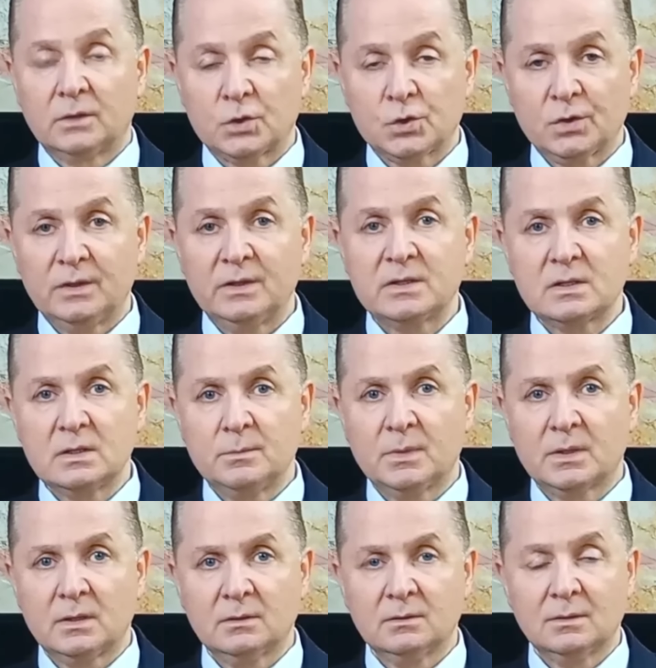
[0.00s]
تشخيص
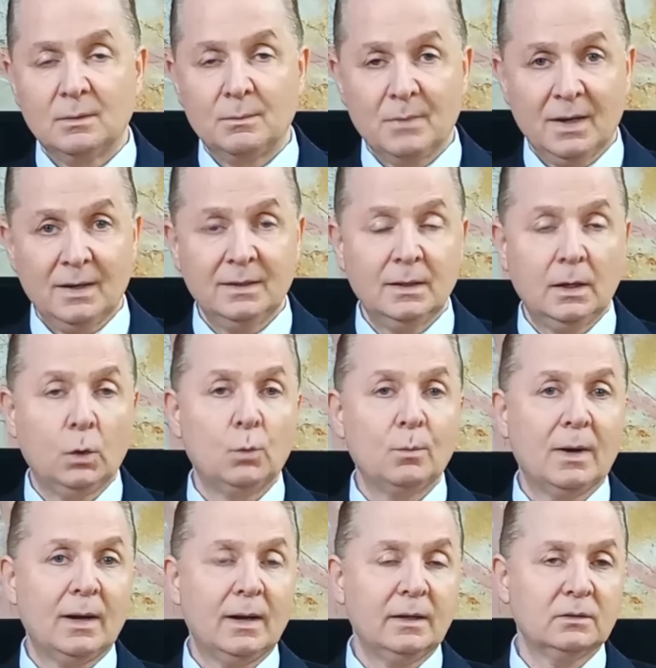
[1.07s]
المرض معي أو
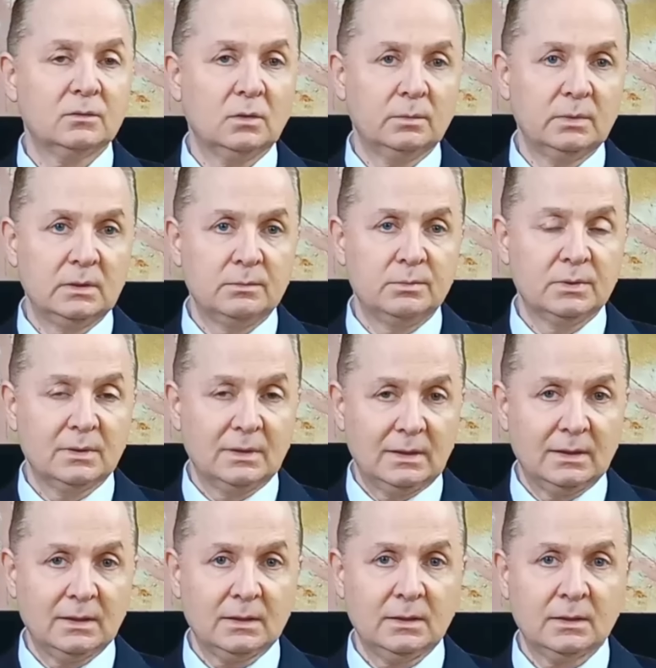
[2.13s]
مع أي طبيب
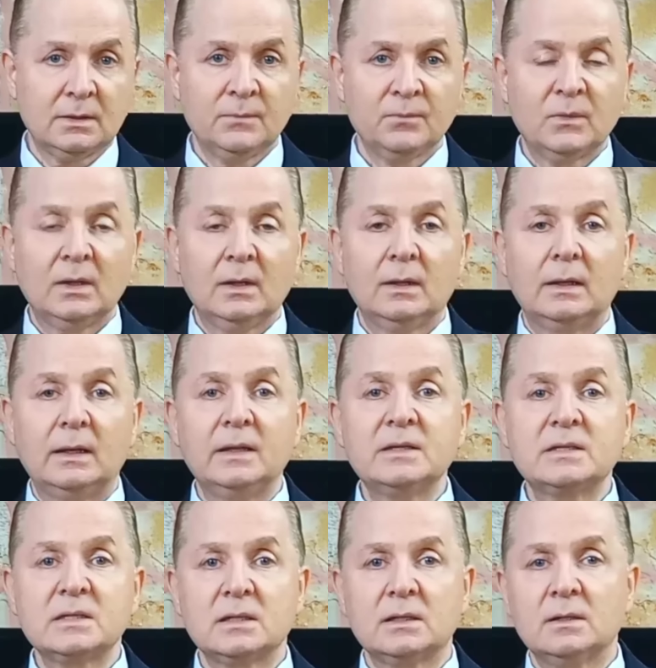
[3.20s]
آخر
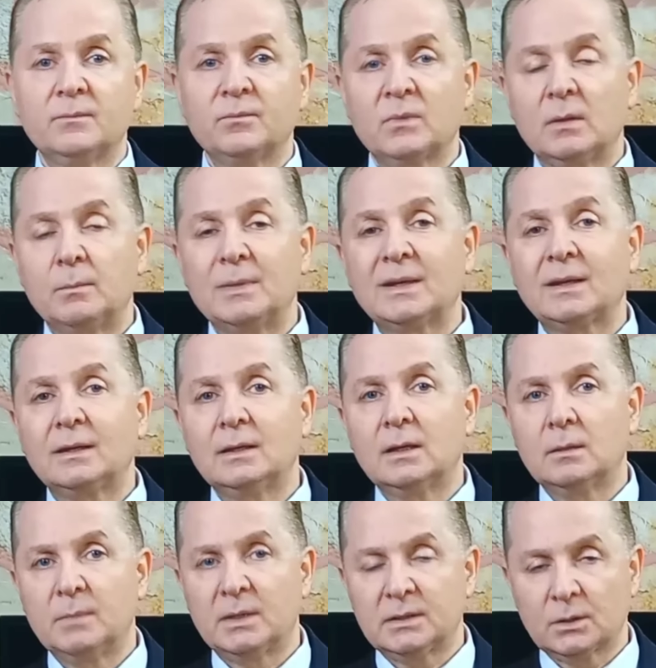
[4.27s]
ليس من
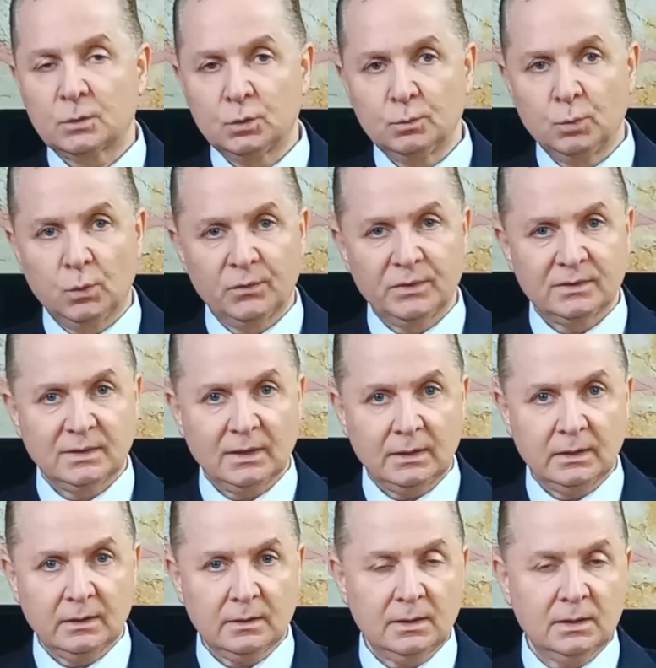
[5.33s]
خلال ما تكتبه في
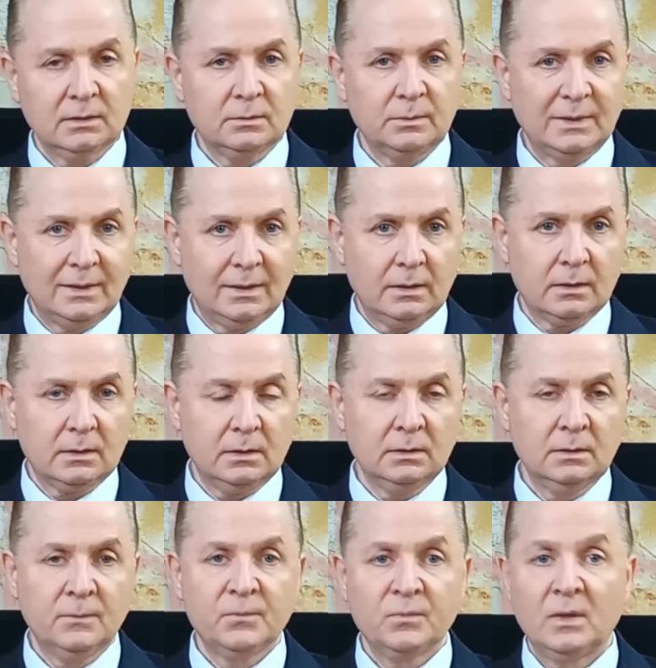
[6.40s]
التعليقات من
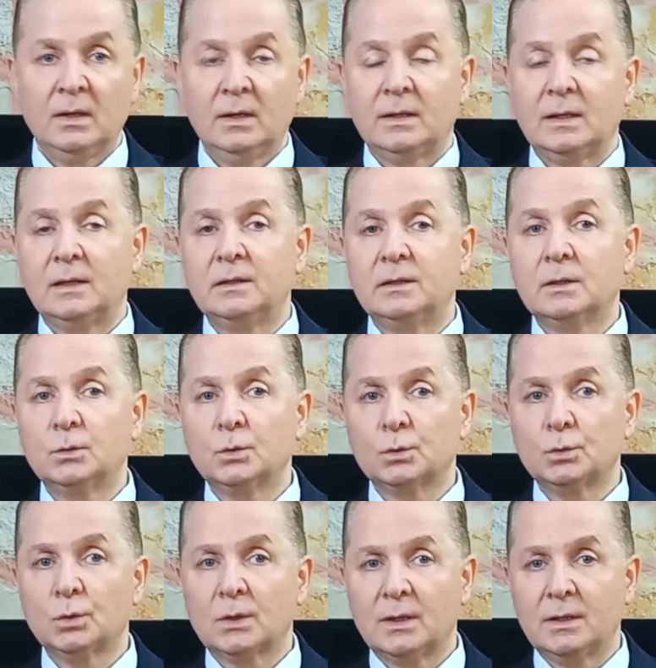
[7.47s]
أعراض يعني يا
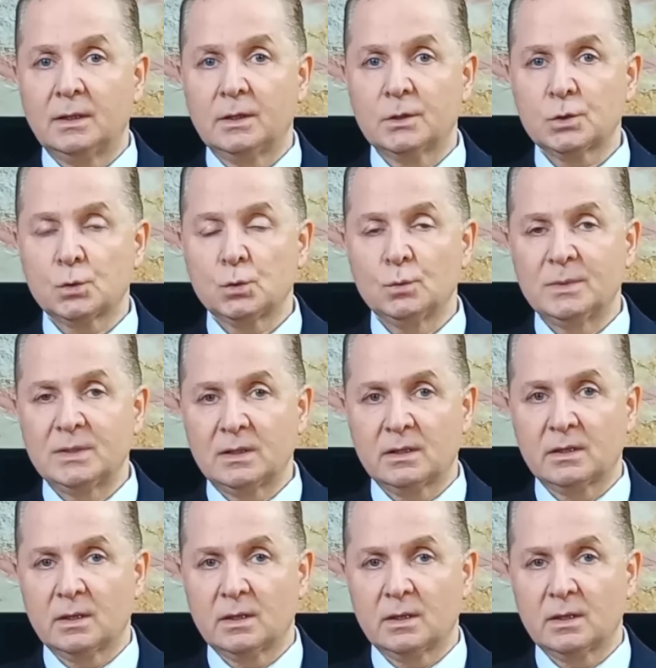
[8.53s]
دكتور أنا أشكو من